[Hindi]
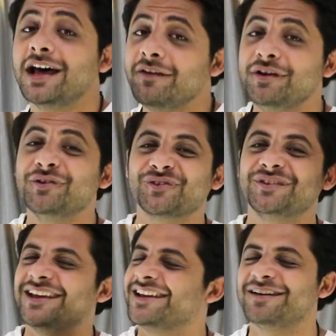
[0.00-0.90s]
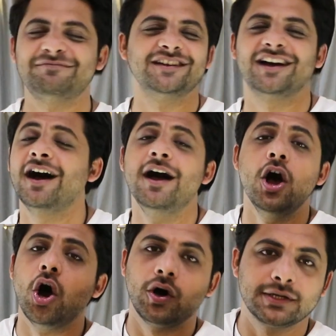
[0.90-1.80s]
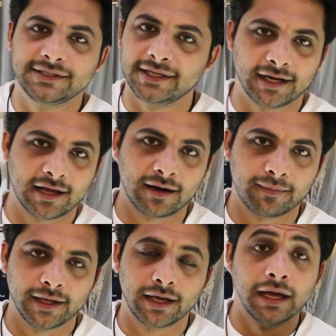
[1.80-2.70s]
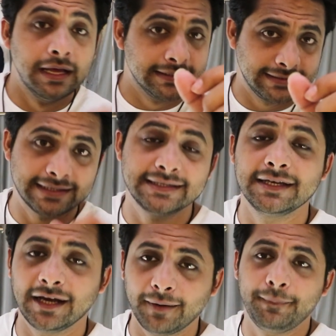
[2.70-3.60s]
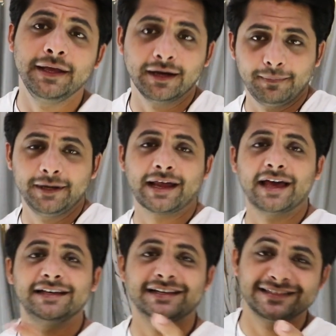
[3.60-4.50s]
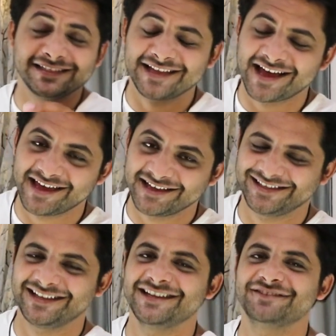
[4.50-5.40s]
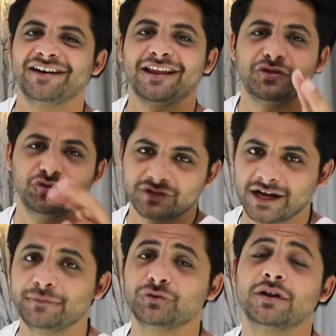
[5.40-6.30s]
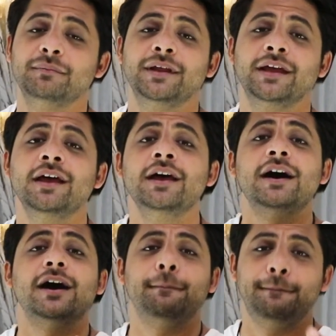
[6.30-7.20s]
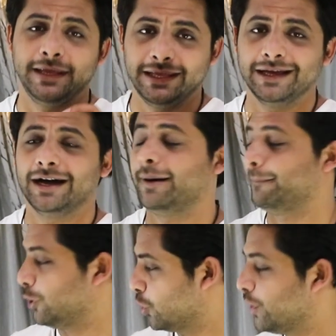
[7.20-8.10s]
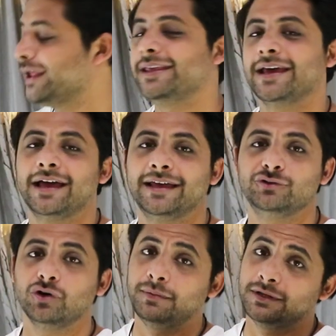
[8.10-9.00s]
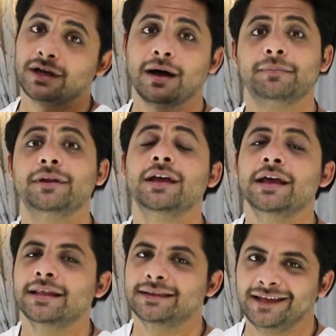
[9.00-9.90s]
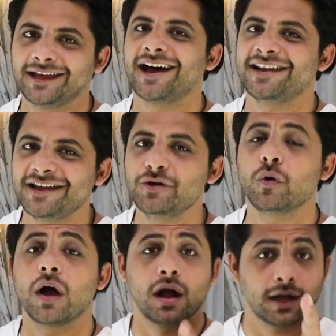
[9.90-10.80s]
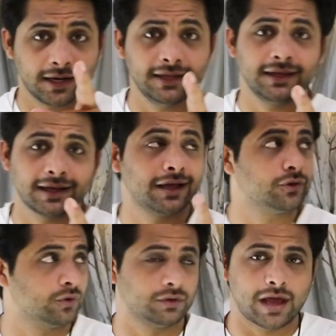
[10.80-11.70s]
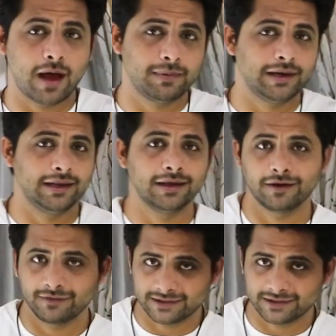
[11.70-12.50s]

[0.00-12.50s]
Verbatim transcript: हर वीडियोस को देखना पड़ेगा और शेयर करना पड़ेगा जैसे कि अभी अभी टाइगर जिंदा है सीरीज वाला दूसरा एपिसोड हमने अभी अपलोड किया है जो अभी तक आपने देखा नहीं होगा अगर नहीं देखा है तो यहाँ पे लिंक है